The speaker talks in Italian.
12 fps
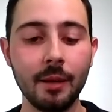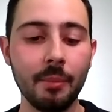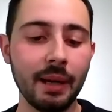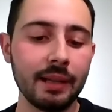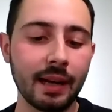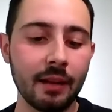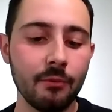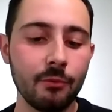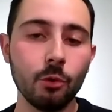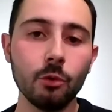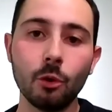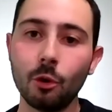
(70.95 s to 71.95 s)
per dire in
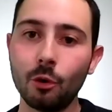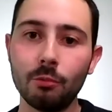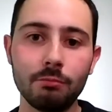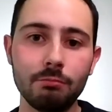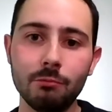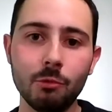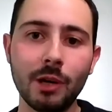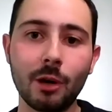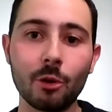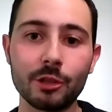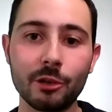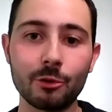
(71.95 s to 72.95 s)
fondo
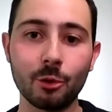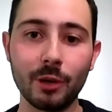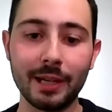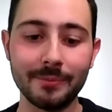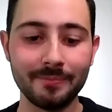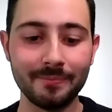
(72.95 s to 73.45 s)
una cosa sola.